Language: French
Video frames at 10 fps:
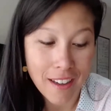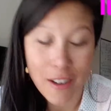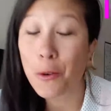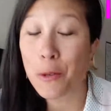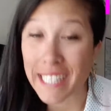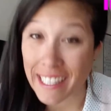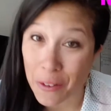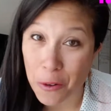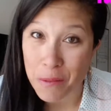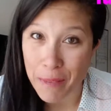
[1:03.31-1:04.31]
le
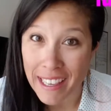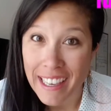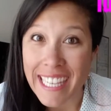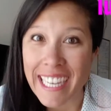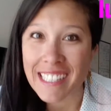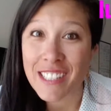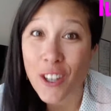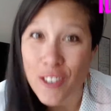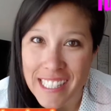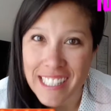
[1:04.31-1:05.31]
14 mai, il reste
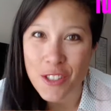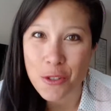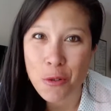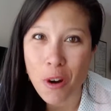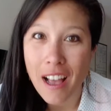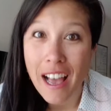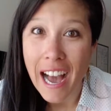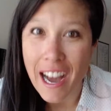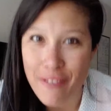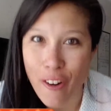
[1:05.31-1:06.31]
35 jours
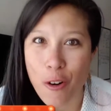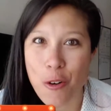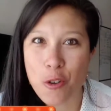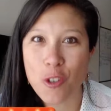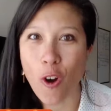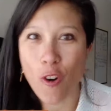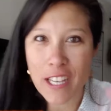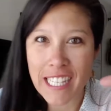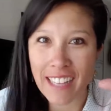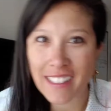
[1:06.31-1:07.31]
avant le
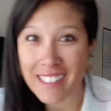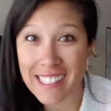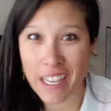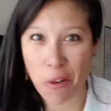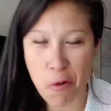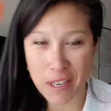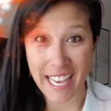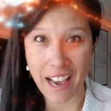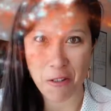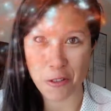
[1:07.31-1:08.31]
grand 4-0
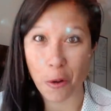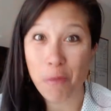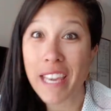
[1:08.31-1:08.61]
40 ans.